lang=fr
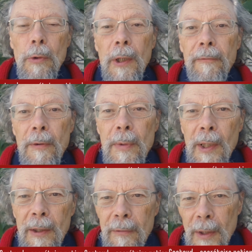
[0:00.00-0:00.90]
Henri
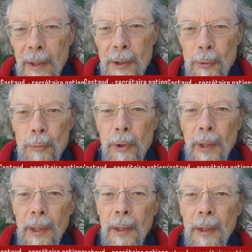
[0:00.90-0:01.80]
Weber qui vient hélas de
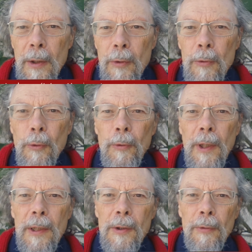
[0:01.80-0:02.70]
mourir, une
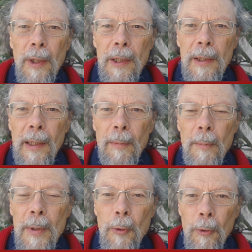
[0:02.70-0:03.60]
contradiction dans les termes,
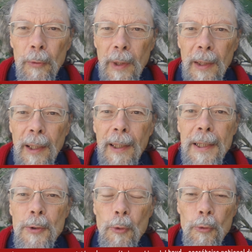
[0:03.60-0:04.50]
mais au contraire la
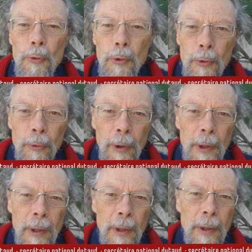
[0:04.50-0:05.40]
résolution
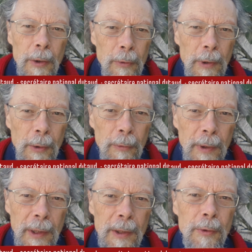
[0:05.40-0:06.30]
de la
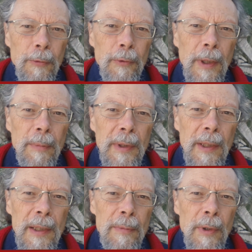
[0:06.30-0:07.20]
contradiction du
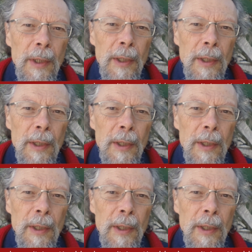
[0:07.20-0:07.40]
capitalisme